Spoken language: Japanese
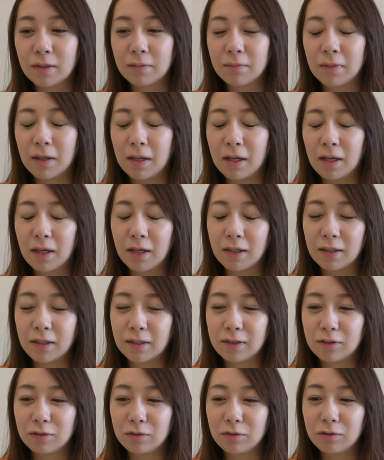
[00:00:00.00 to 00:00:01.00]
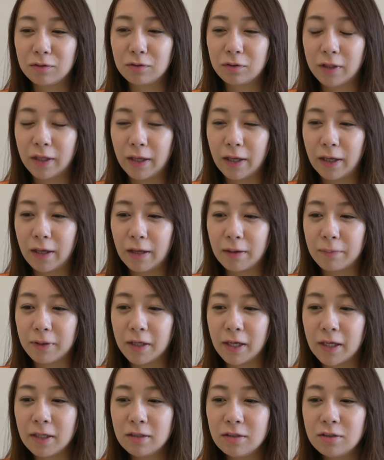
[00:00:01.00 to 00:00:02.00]
まあ、ね、ちょっとね、まあ、
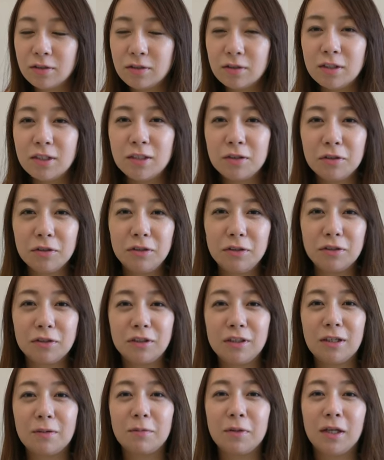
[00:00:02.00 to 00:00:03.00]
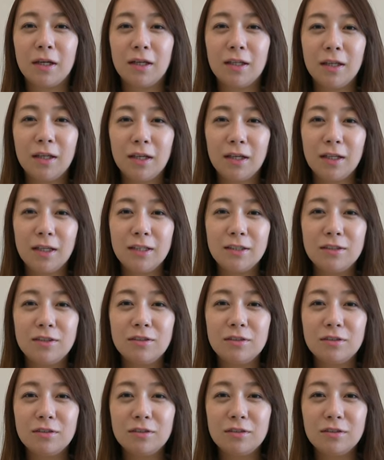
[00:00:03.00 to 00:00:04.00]
練習しろって言ってもなかなか練習